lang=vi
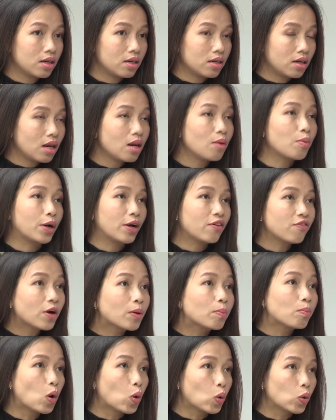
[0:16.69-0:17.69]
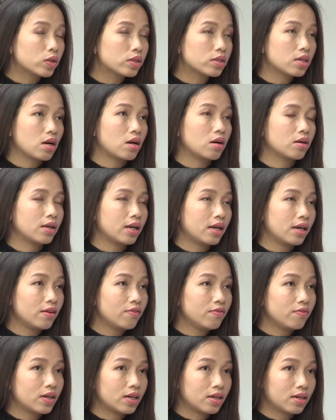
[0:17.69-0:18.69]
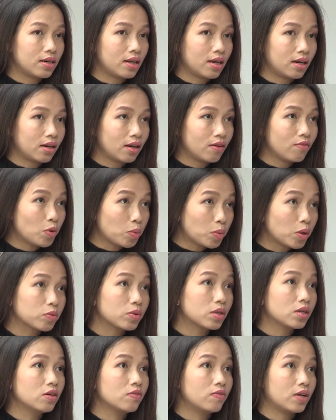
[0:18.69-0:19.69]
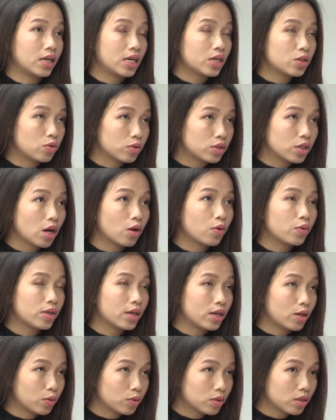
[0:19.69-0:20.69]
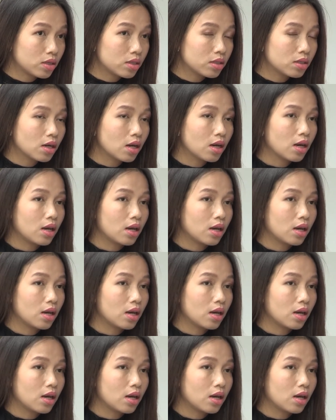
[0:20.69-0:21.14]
nó là một cái phần bù cho cái việc là cái vốn đầu tư và cái rủi ro của nhà đầu tư